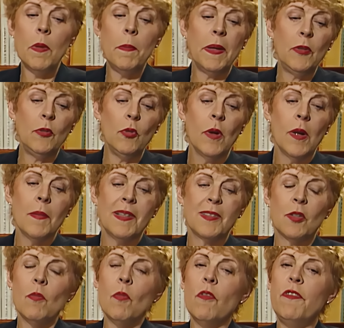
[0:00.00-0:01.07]
mais pas du tout. Si je
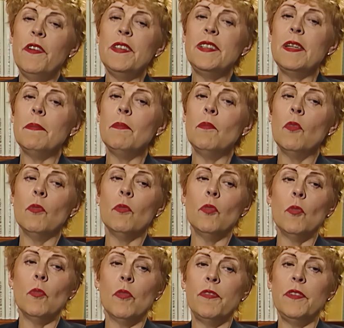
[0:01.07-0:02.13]
suis trop mon fils, non,
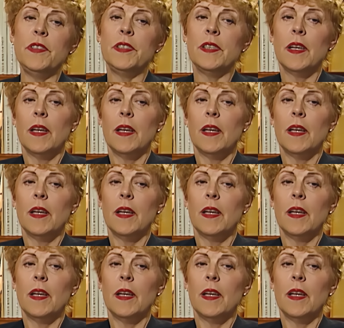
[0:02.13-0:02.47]
non, mon fils.